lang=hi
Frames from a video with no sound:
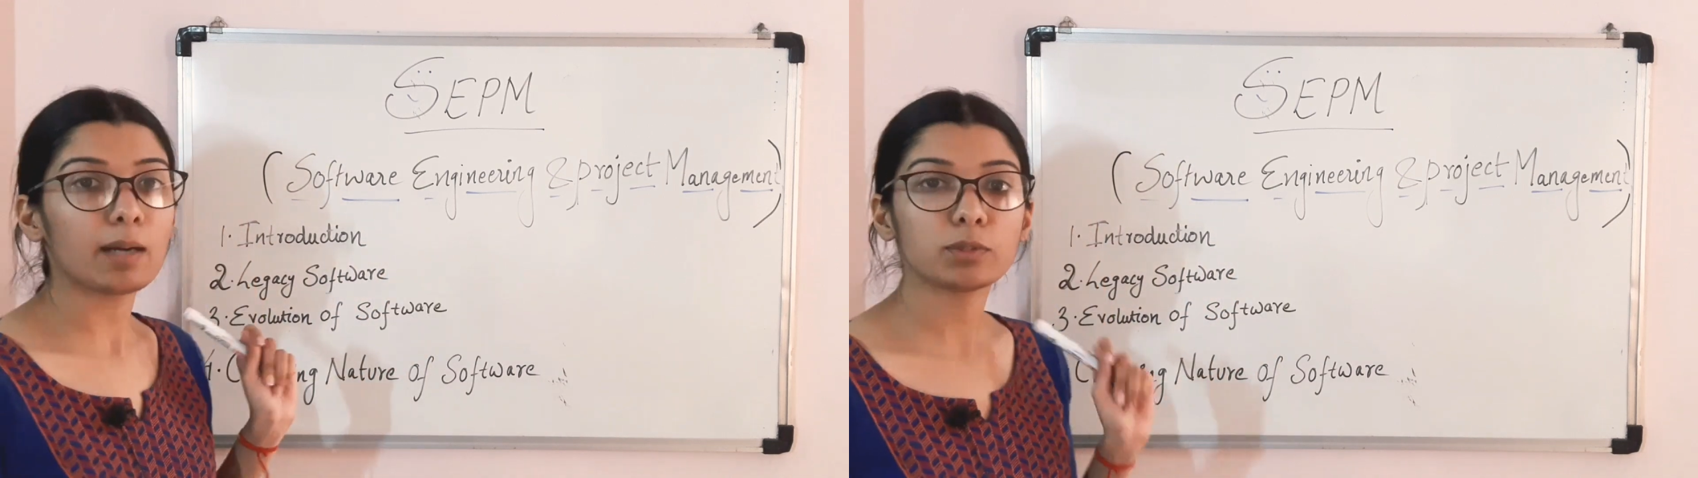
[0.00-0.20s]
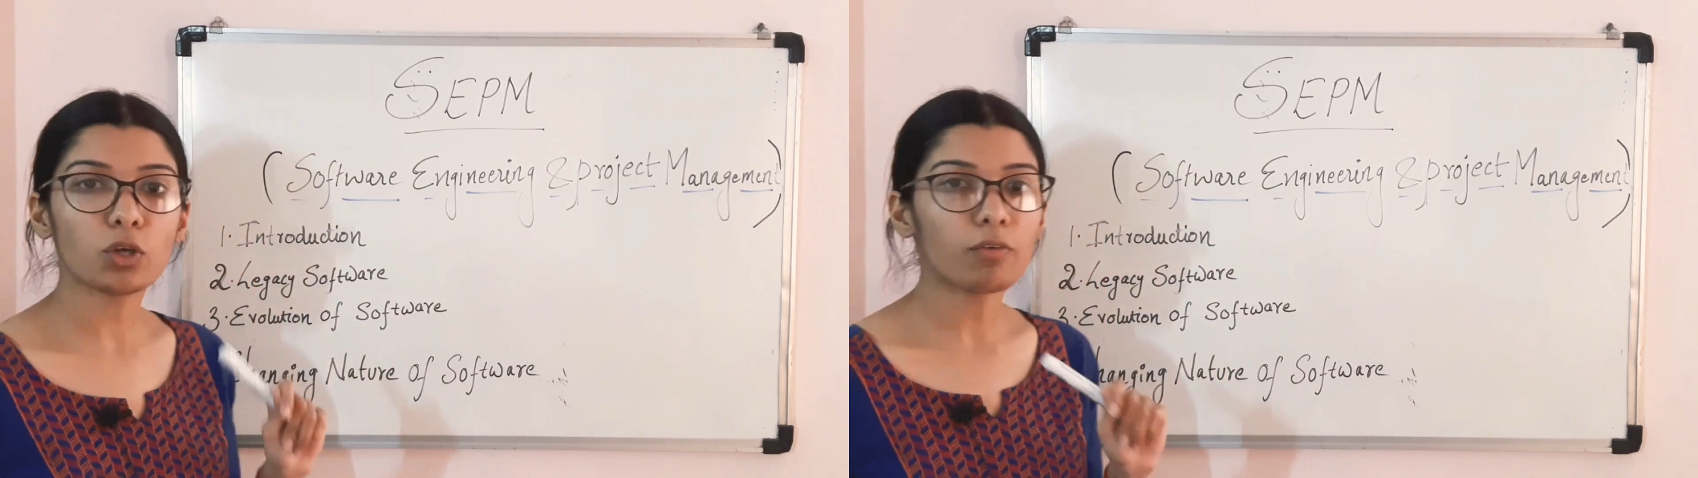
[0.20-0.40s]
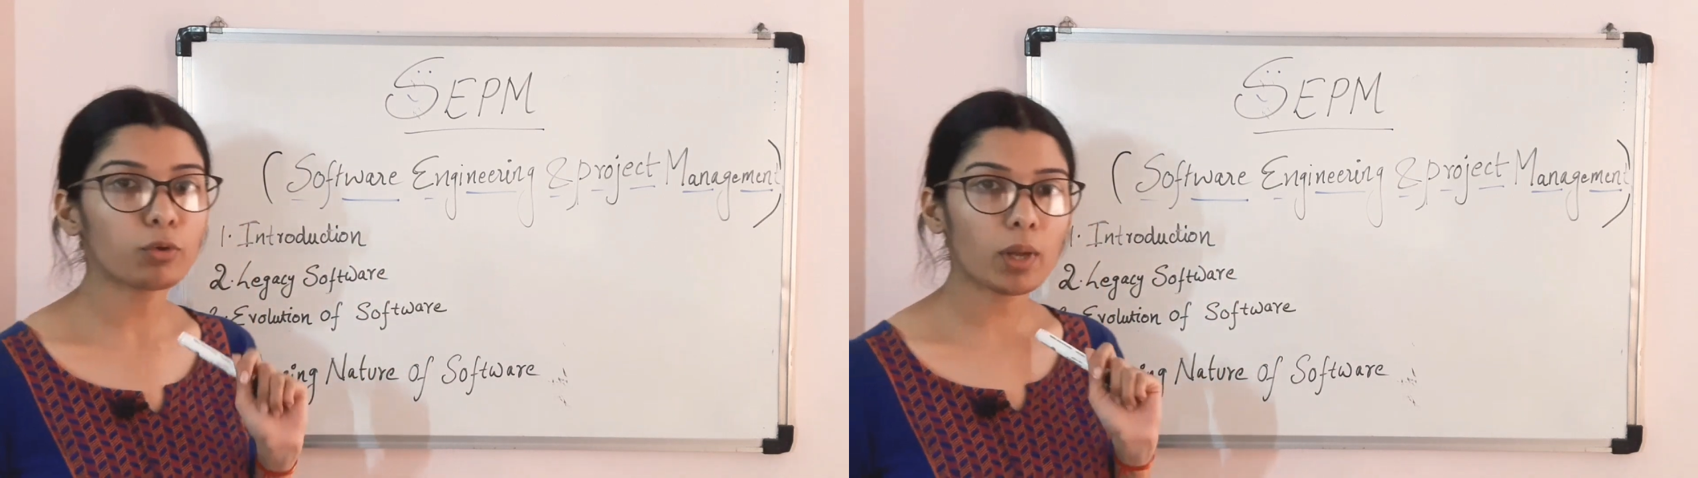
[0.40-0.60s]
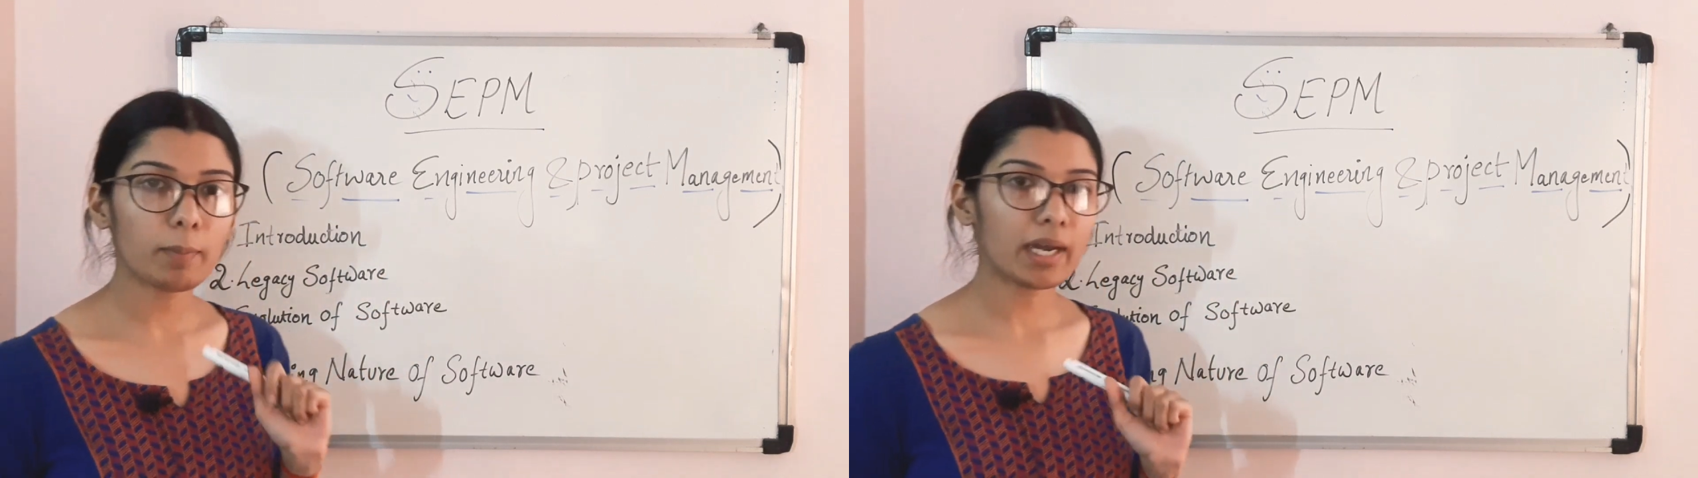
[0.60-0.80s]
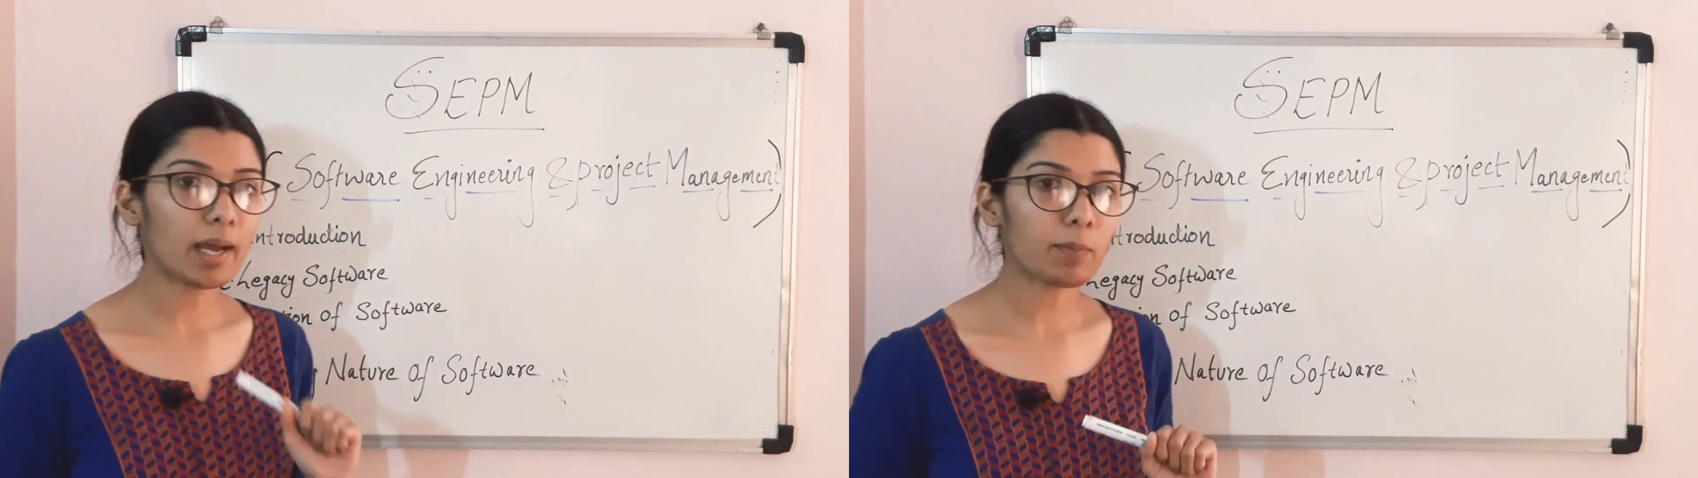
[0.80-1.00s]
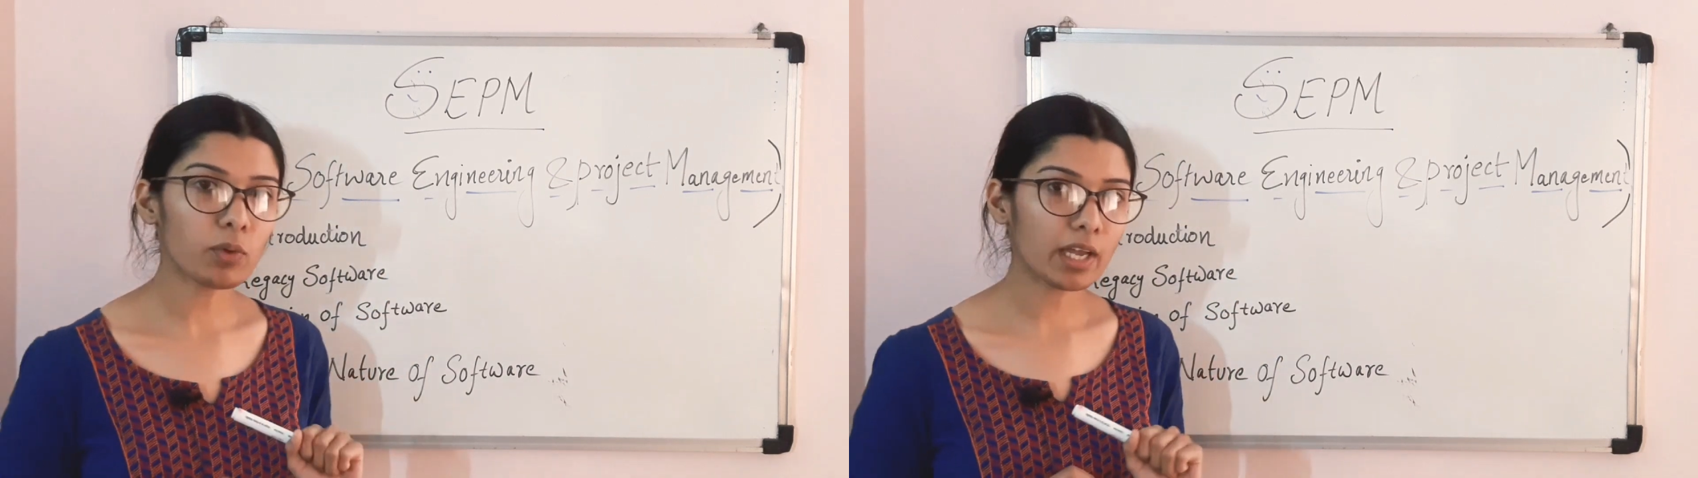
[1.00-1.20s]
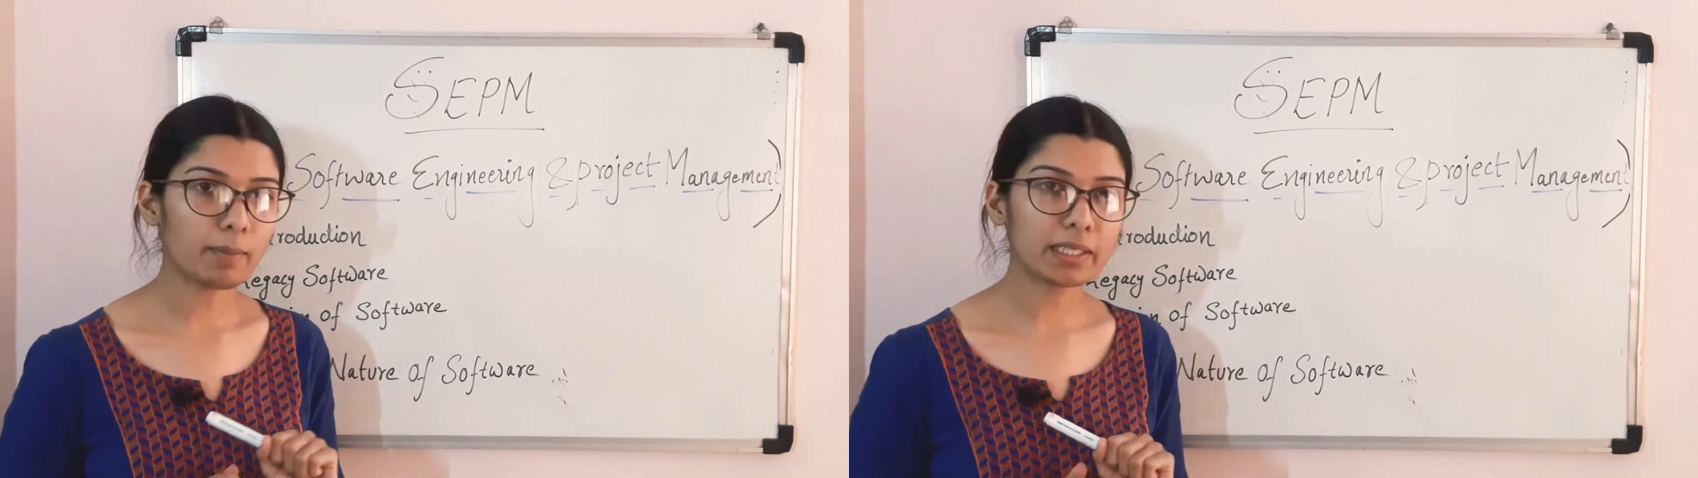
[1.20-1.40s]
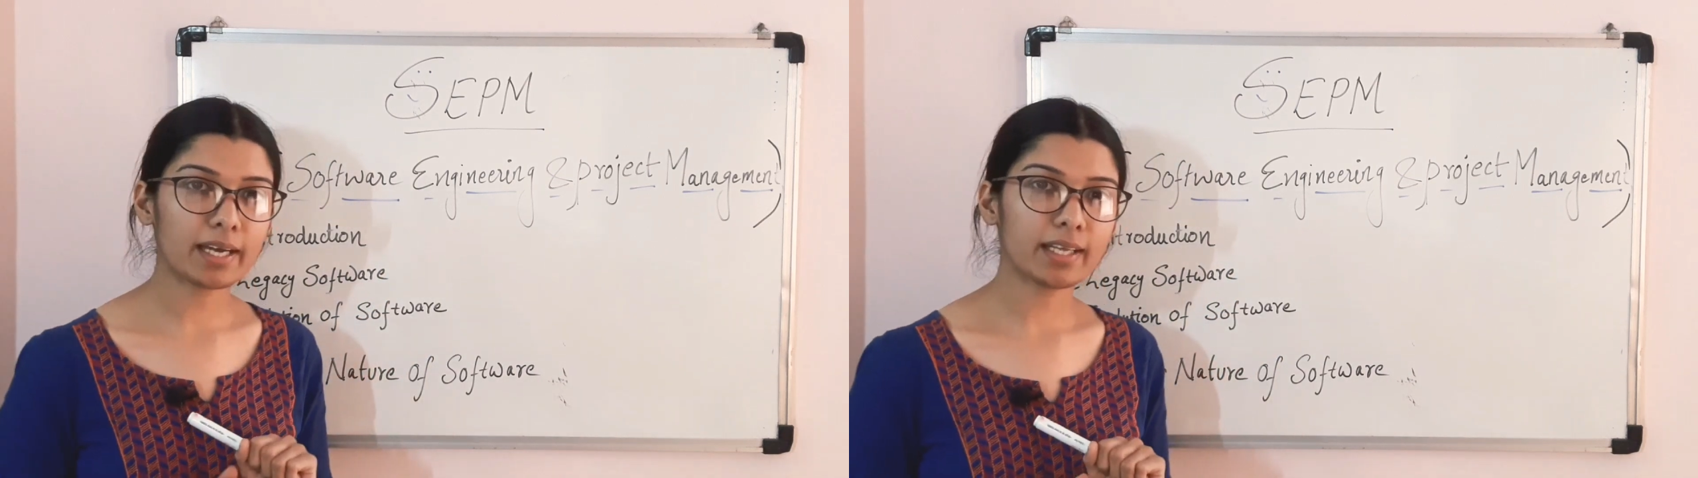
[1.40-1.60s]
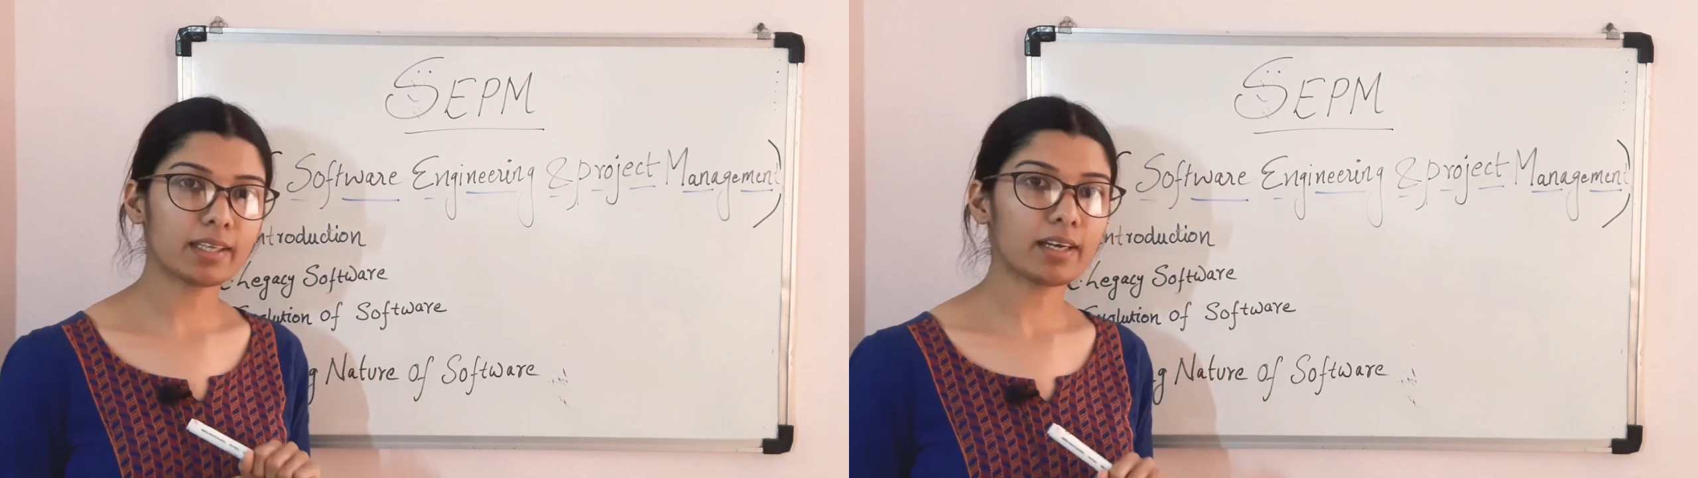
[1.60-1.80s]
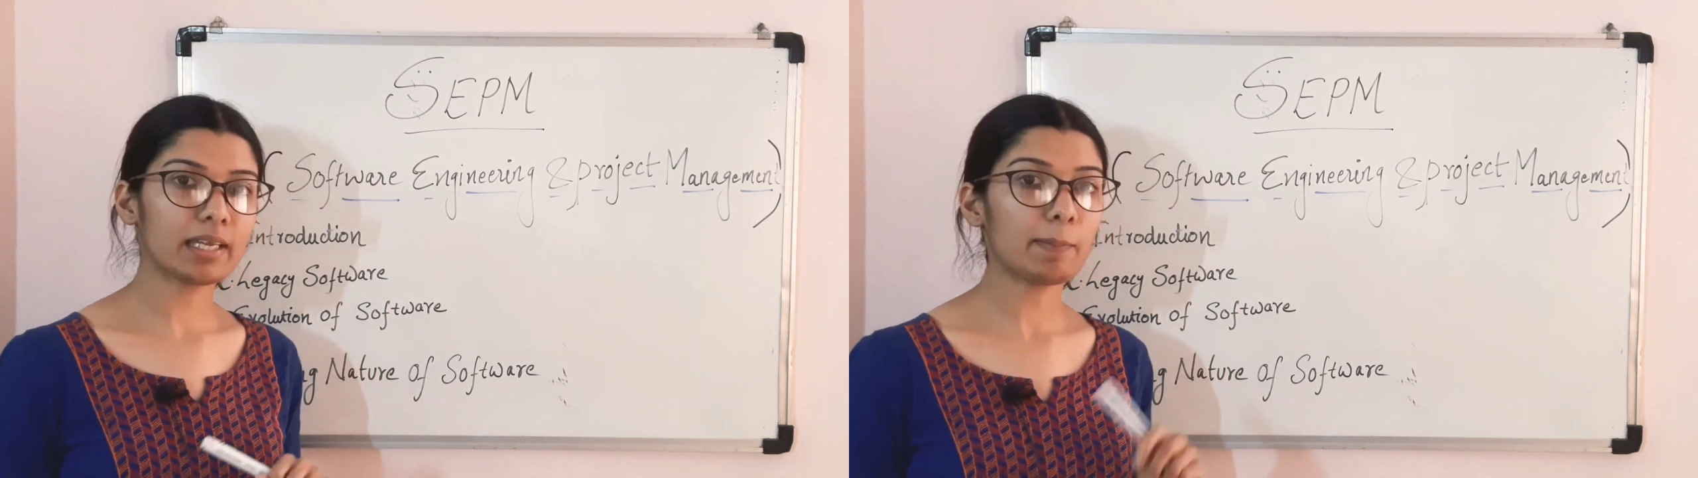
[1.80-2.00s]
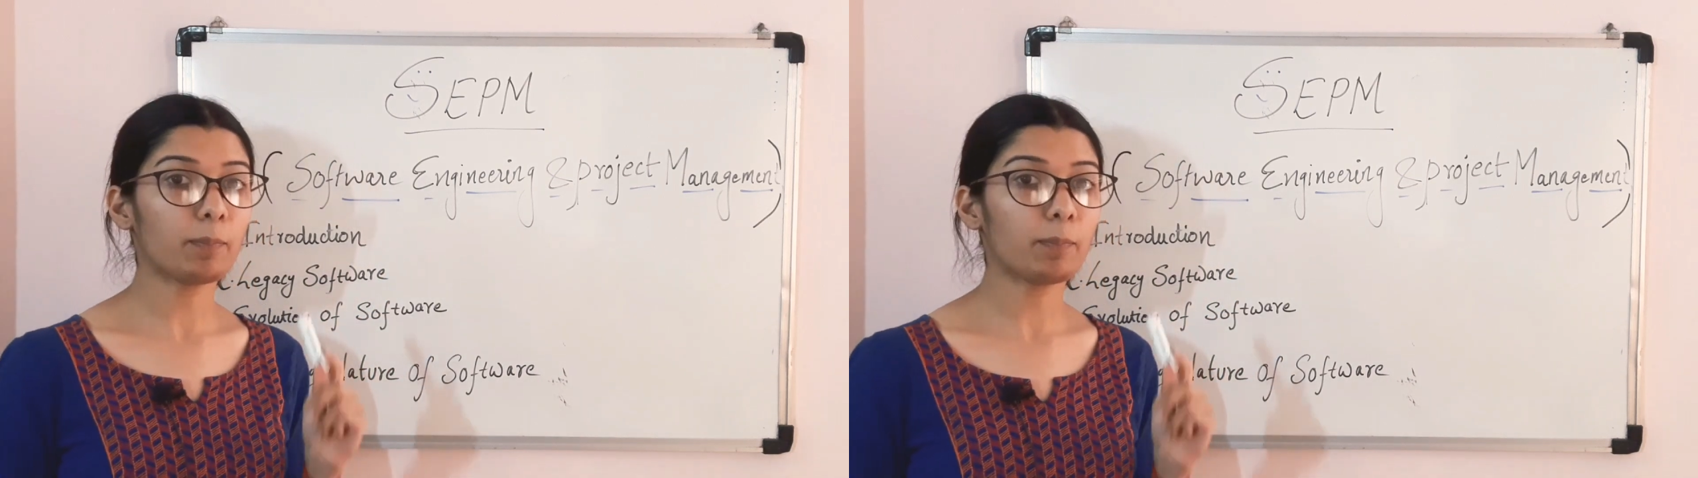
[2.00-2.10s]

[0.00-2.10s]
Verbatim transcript: अब सॉफ्टवेयर मैंने आपको क्या बताया था कि